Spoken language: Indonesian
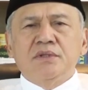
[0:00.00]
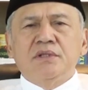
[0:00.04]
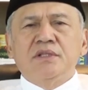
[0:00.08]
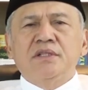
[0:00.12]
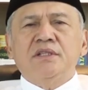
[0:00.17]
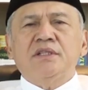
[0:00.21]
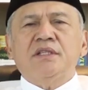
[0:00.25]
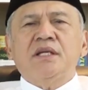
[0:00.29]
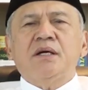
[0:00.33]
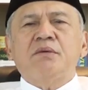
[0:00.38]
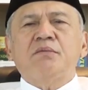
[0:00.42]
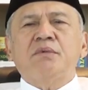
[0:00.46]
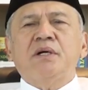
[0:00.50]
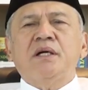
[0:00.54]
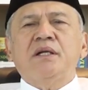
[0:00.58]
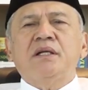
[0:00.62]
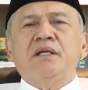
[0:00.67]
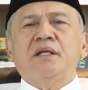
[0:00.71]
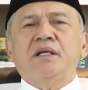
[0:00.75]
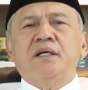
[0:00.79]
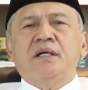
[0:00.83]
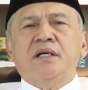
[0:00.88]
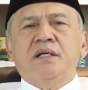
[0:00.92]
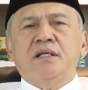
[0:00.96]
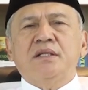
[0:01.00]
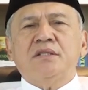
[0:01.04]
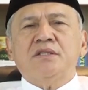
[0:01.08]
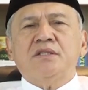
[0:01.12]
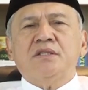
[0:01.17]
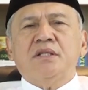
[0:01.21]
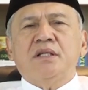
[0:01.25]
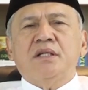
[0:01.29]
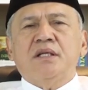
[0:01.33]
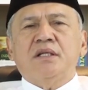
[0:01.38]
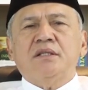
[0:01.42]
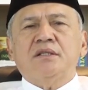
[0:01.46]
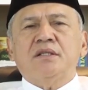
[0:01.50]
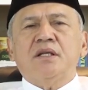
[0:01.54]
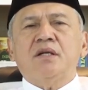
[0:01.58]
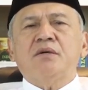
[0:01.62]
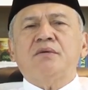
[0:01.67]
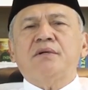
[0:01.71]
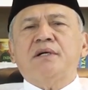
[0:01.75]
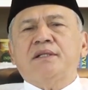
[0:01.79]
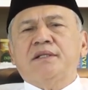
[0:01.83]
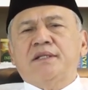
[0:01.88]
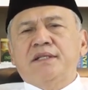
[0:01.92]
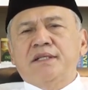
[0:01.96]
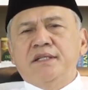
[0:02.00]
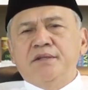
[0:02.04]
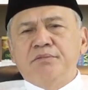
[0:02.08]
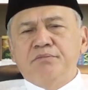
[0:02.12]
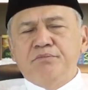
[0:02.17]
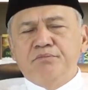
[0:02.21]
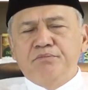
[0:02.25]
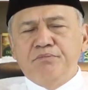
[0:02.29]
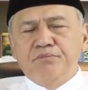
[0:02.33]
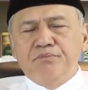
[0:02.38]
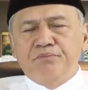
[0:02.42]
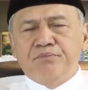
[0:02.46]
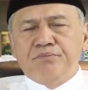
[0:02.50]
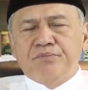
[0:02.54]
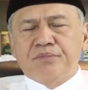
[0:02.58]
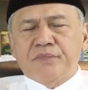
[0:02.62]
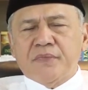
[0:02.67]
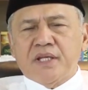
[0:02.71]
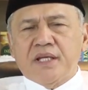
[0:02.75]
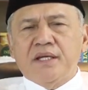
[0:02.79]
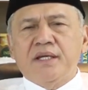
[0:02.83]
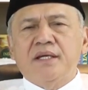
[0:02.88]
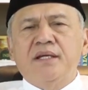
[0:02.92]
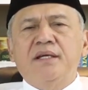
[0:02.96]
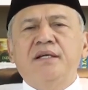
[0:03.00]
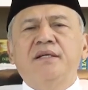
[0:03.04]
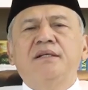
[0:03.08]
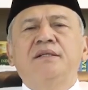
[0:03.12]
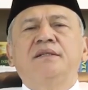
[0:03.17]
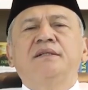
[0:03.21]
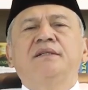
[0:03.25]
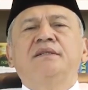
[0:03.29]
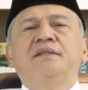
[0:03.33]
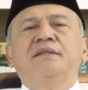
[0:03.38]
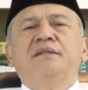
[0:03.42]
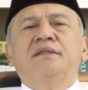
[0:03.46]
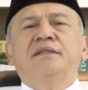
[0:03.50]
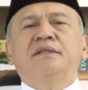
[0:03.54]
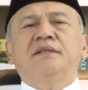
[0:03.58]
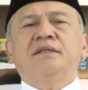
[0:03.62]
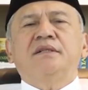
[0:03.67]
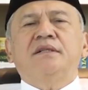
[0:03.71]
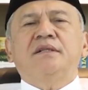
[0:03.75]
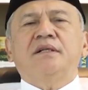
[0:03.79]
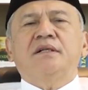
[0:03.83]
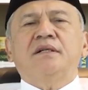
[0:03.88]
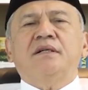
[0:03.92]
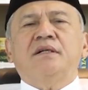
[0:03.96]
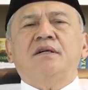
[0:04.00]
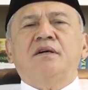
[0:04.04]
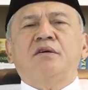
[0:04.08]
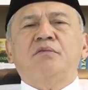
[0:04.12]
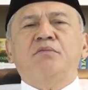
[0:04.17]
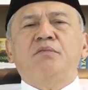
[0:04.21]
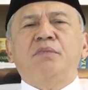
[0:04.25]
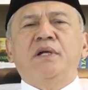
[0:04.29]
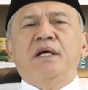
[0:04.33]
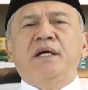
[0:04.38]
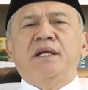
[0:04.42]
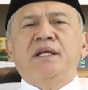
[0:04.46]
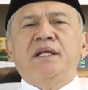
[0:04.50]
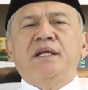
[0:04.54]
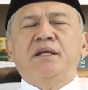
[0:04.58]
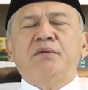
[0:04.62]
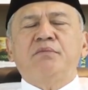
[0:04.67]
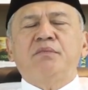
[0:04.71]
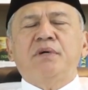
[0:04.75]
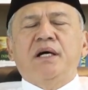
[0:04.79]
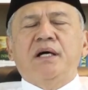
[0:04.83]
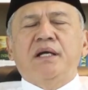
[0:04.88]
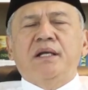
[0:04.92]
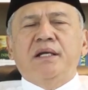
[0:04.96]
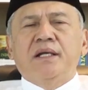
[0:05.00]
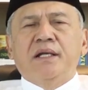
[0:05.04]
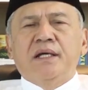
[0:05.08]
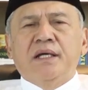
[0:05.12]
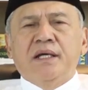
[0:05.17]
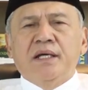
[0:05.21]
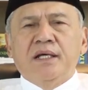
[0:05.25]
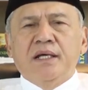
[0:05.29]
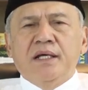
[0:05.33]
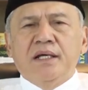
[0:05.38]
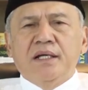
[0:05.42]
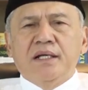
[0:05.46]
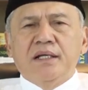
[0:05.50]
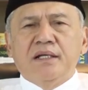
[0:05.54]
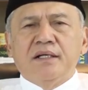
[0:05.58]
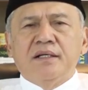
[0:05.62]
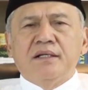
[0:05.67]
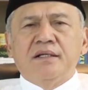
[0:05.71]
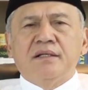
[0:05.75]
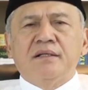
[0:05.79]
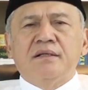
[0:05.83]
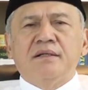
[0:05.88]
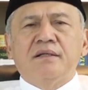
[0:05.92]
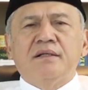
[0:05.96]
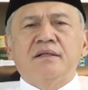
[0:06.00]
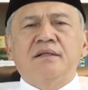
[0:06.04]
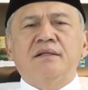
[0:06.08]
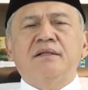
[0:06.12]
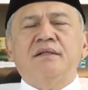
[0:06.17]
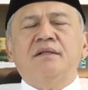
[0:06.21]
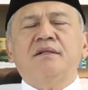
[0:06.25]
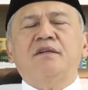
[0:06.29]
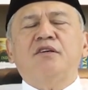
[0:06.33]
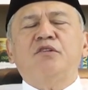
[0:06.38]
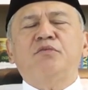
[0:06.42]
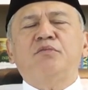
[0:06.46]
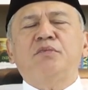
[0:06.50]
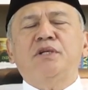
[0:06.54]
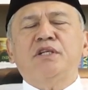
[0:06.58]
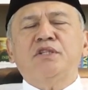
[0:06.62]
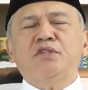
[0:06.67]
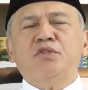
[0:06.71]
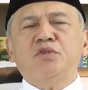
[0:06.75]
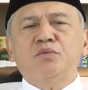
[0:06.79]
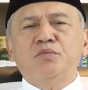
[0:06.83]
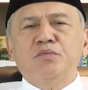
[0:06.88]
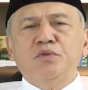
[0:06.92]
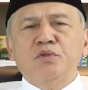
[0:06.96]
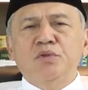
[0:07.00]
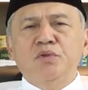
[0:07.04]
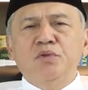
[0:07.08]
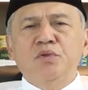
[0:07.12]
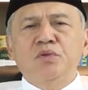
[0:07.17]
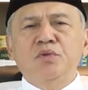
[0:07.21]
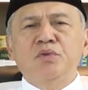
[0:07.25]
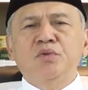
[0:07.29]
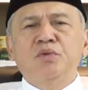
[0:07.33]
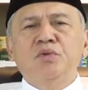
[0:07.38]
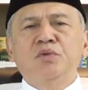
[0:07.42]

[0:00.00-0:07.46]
ditambah dengan sholat rawatib. Nah, Eh, qobla dan Ba'da, Qobla subuh,